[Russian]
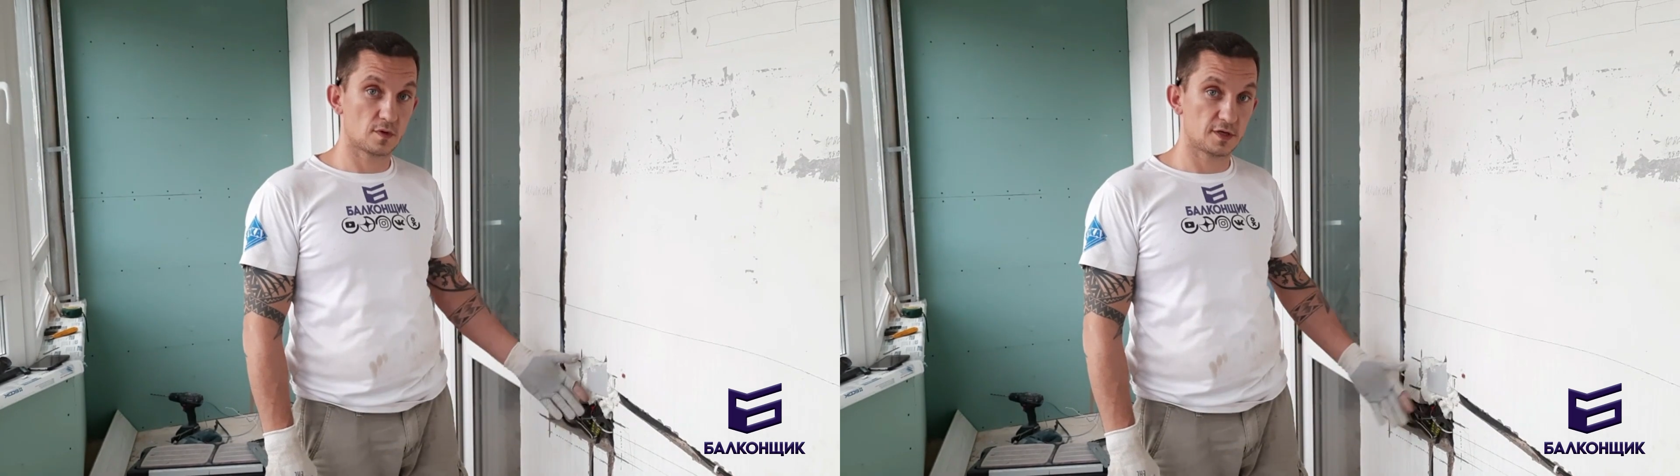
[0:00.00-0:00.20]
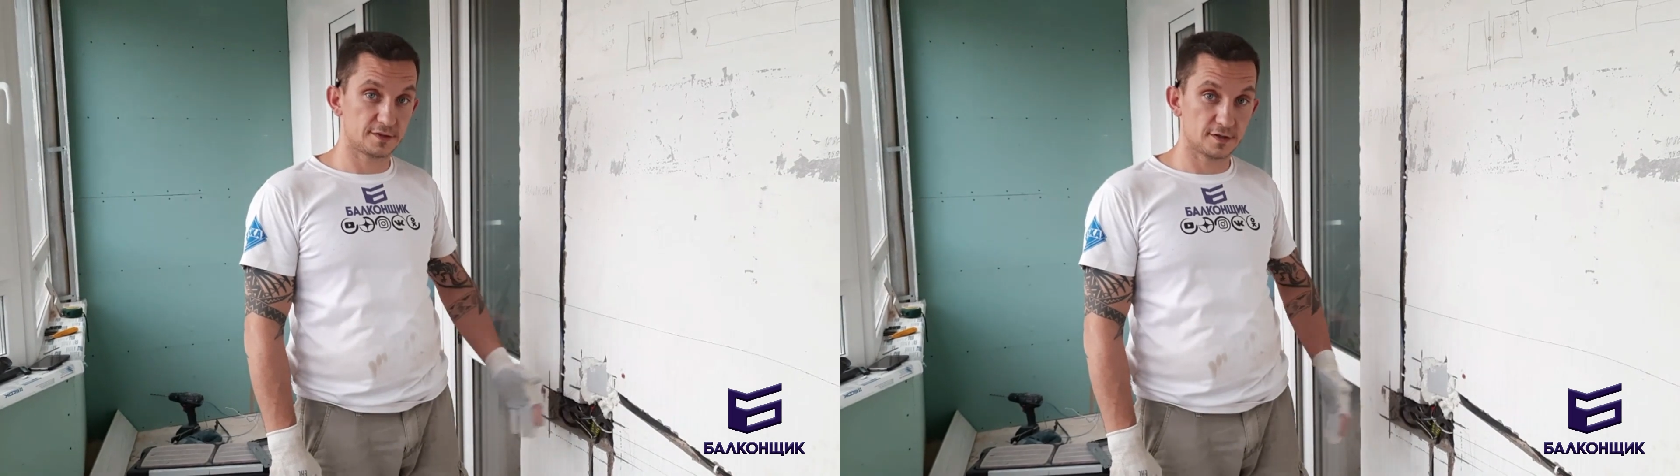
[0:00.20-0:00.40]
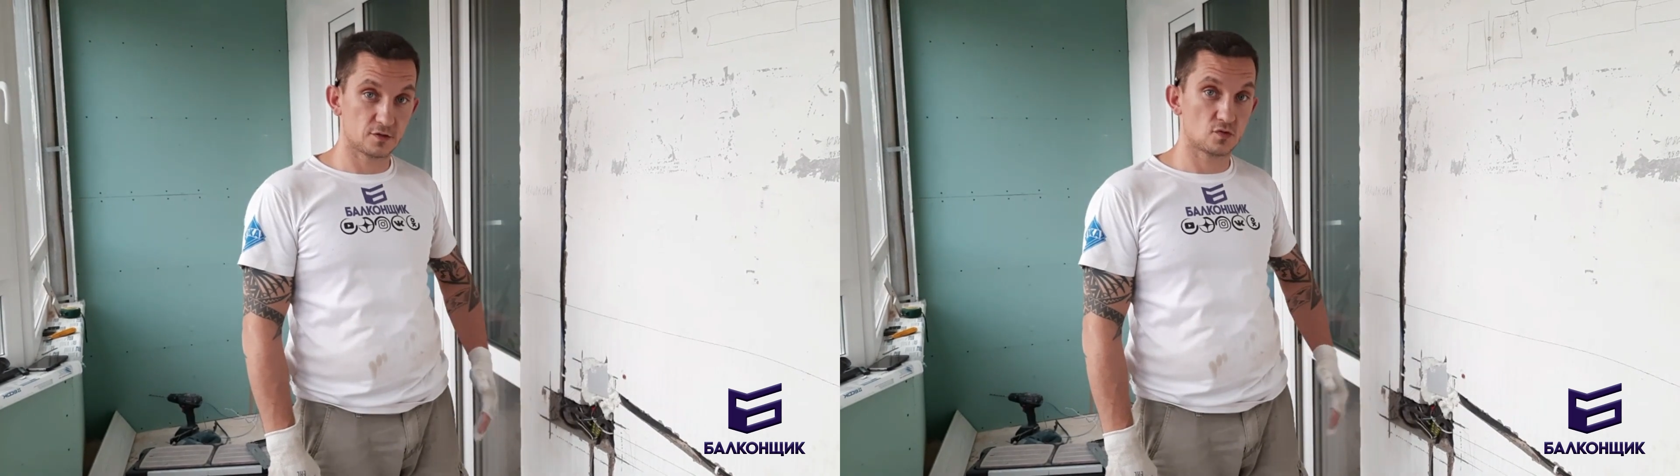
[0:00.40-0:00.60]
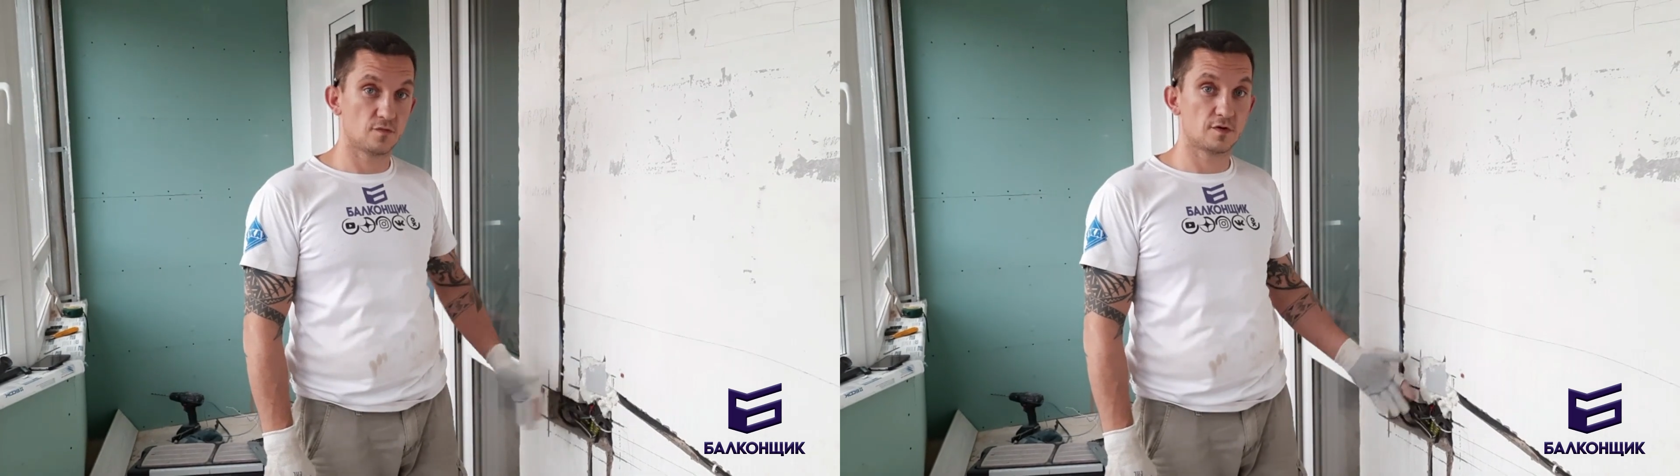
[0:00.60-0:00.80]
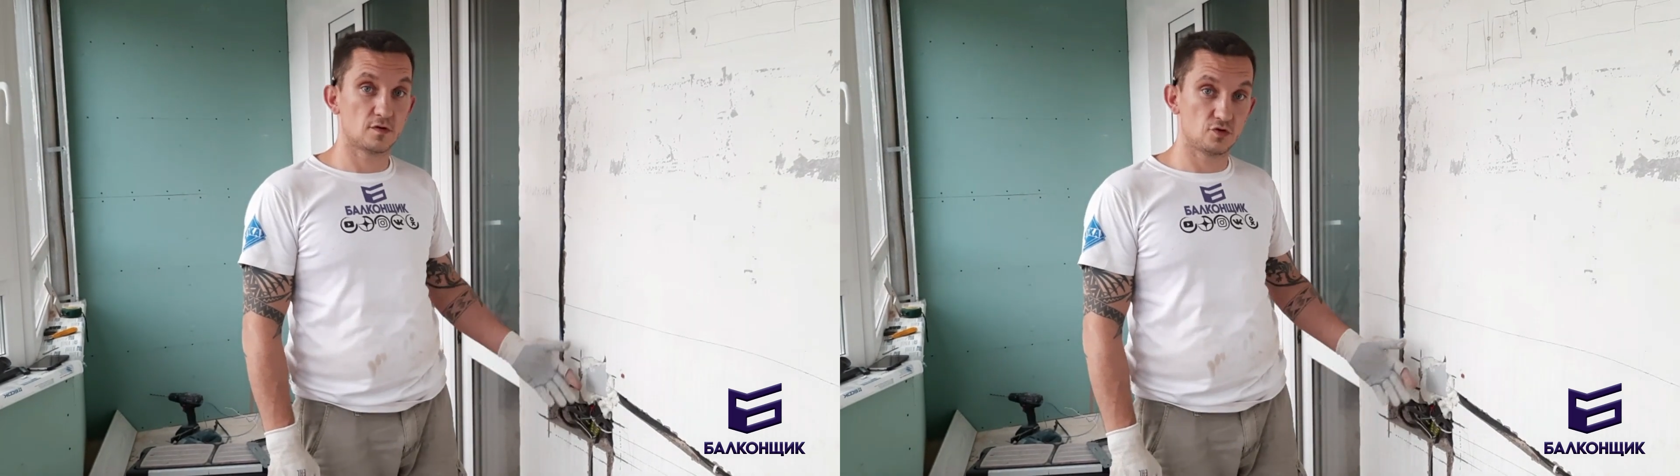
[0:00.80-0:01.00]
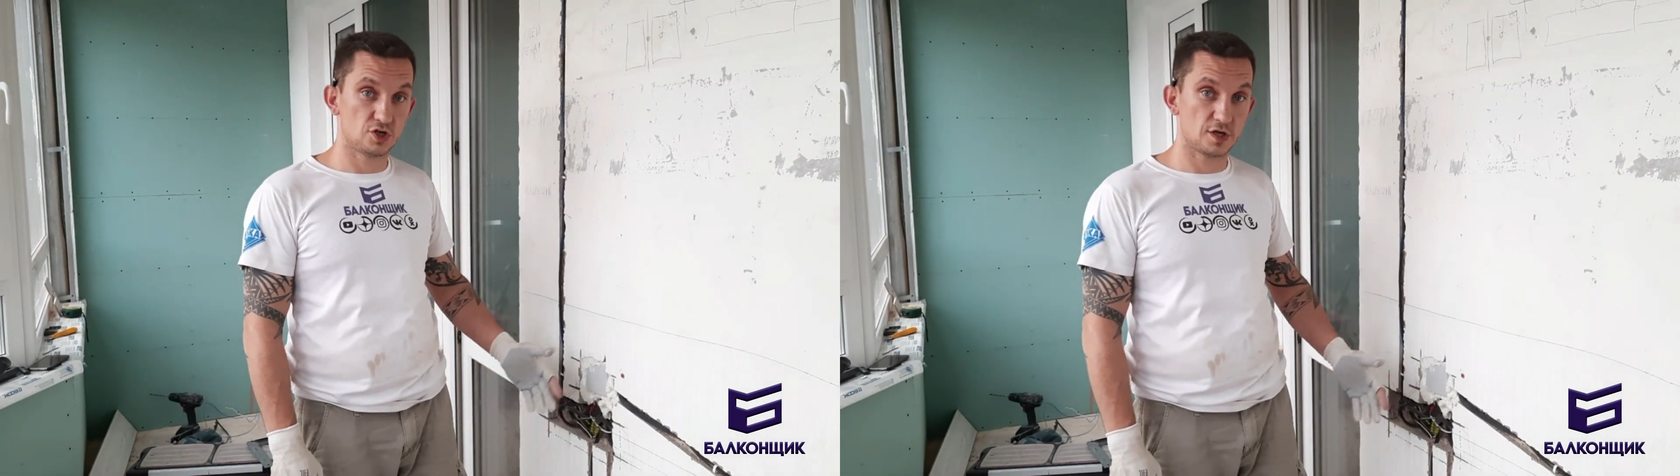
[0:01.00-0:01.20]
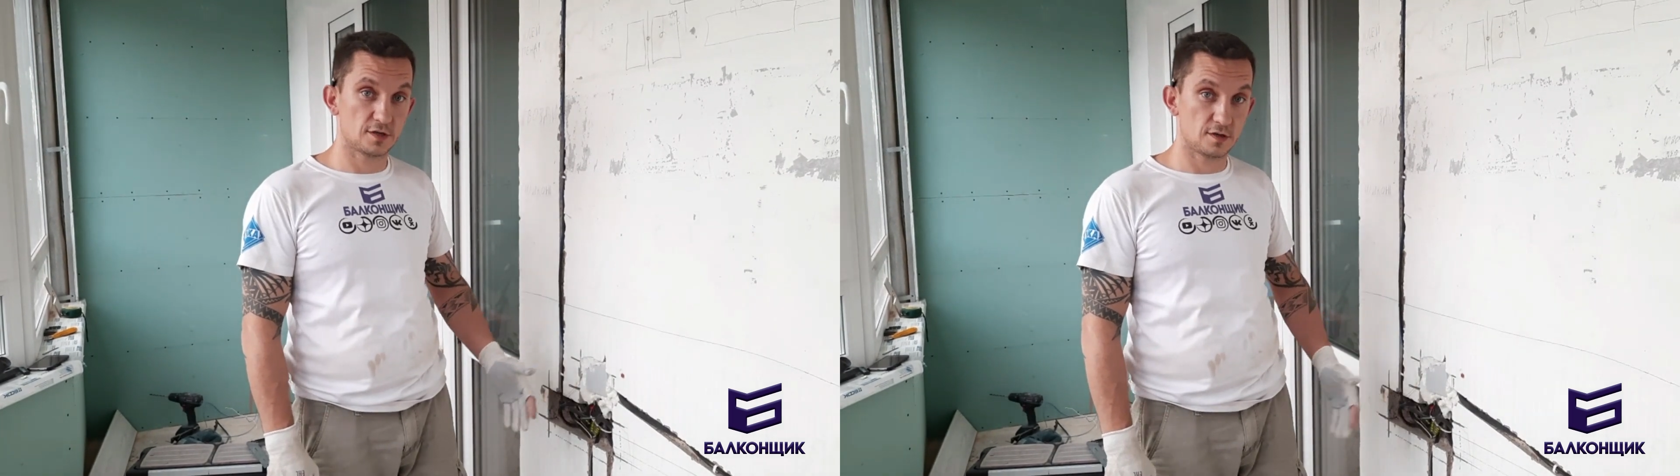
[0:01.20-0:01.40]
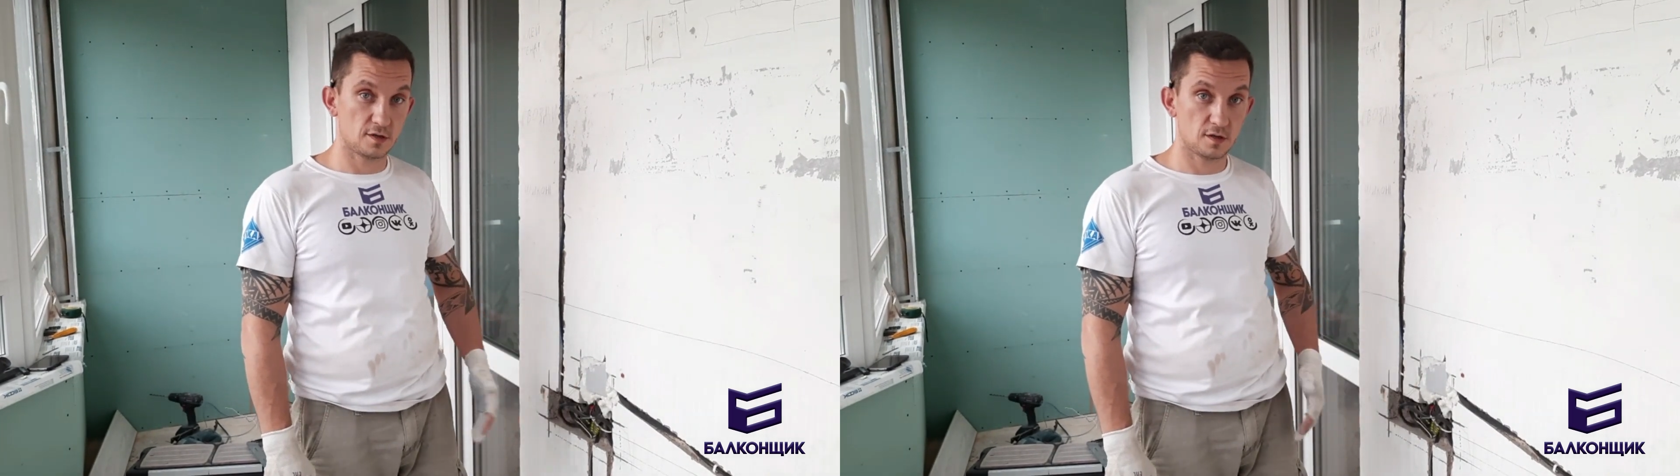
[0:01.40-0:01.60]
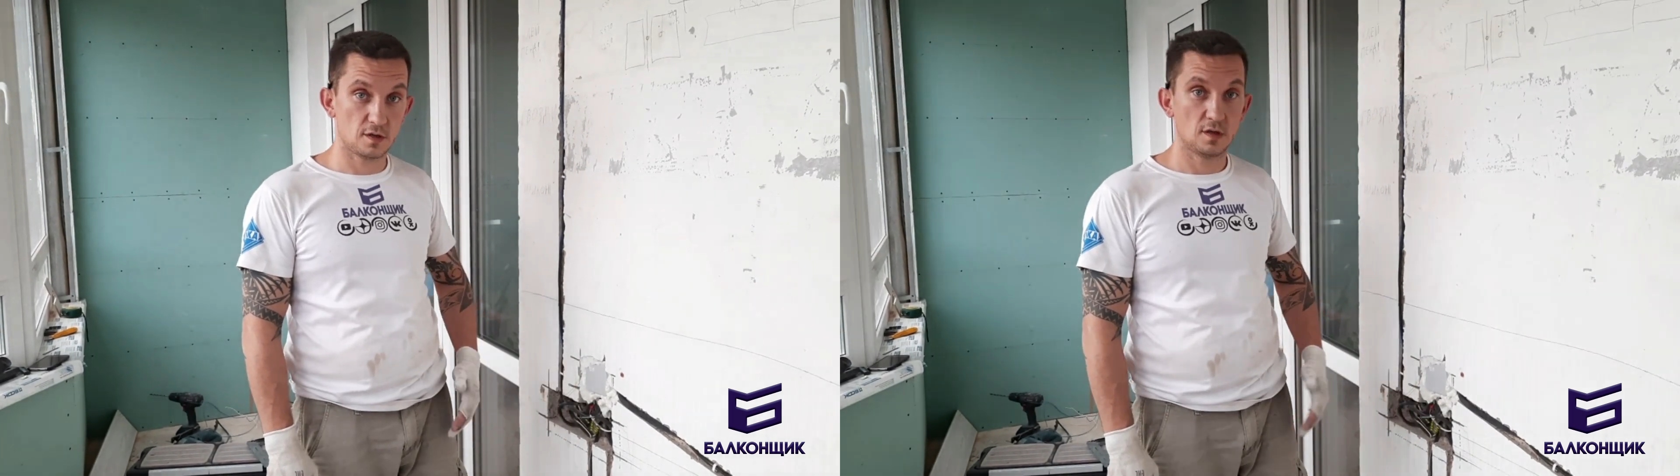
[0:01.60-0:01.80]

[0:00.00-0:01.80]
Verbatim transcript: розетку, выключатель